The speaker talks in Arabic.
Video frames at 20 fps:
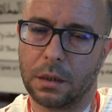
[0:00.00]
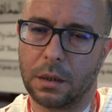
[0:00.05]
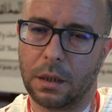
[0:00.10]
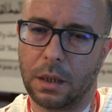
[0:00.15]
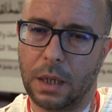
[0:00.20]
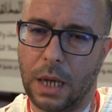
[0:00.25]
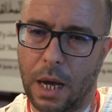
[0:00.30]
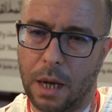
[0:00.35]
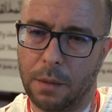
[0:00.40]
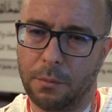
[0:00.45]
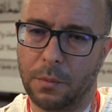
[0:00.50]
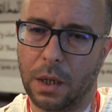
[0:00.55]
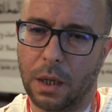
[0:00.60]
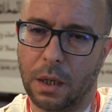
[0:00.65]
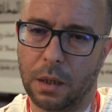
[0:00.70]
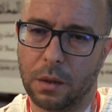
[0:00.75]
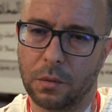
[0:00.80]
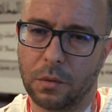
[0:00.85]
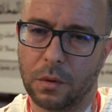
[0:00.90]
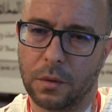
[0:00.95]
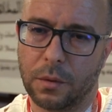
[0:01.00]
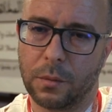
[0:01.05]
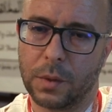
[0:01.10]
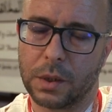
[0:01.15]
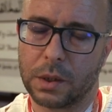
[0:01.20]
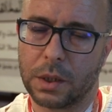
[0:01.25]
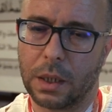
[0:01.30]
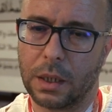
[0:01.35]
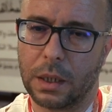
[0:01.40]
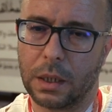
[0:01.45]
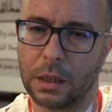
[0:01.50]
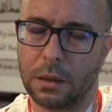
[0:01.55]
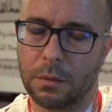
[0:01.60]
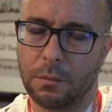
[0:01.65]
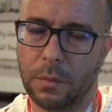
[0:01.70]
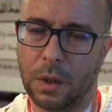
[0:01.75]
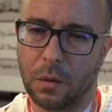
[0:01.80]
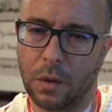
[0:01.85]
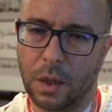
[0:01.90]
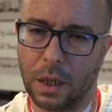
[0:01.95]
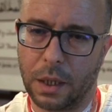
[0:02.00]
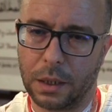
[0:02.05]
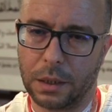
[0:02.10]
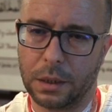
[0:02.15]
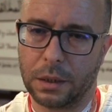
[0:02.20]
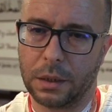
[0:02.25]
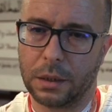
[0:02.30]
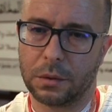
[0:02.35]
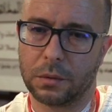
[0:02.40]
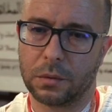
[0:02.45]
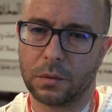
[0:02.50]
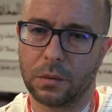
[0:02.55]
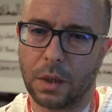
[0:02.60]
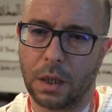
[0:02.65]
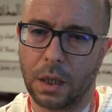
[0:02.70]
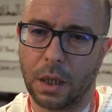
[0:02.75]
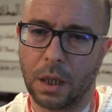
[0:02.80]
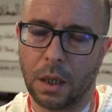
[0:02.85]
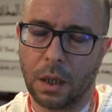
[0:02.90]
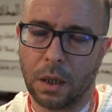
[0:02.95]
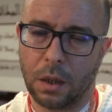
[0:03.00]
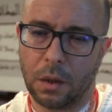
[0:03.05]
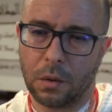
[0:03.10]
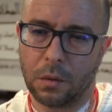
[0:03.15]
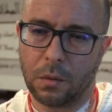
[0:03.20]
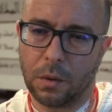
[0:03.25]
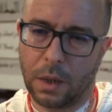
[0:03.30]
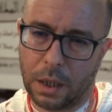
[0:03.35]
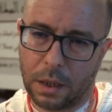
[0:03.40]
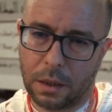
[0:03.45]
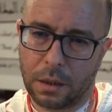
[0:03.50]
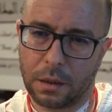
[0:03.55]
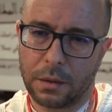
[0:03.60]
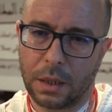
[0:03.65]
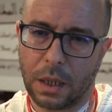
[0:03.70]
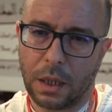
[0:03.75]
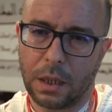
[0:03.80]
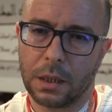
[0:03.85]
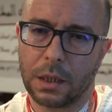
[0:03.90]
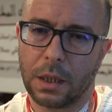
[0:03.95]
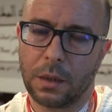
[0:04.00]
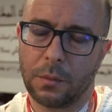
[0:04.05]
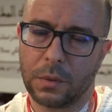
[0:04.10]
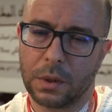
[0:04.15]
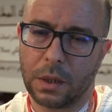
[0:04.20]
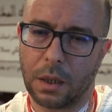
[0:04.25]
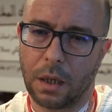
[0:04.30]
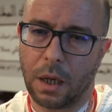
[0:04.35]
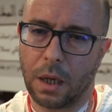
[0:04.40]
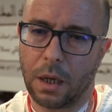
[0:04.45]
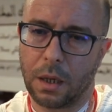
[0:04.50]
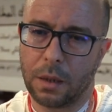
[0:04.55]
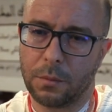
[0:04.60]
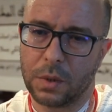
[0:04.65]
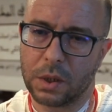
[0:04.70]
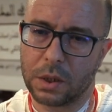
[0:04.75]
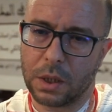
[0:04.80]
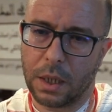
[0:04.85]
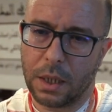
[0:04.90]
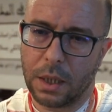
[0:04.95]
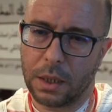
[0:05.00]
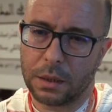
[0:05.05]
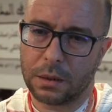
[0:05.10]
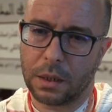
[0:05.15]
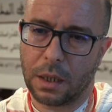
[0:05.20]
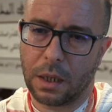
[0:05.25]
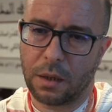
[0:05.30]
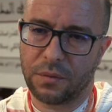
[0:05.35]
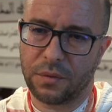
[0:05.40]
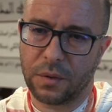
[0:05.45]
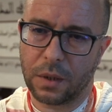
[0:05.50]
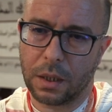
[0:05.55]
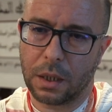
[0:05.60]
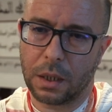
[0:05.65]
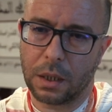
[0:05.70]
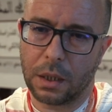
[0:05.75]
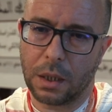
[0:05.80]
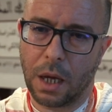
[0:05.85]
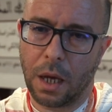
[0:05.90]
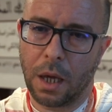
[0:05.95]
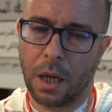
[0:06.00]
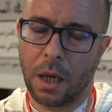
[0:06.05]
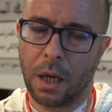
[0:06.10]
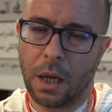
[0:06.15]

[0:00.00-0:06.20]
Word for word: العمل ومجالي المواريث وغير ذلك من المجالات الفقهية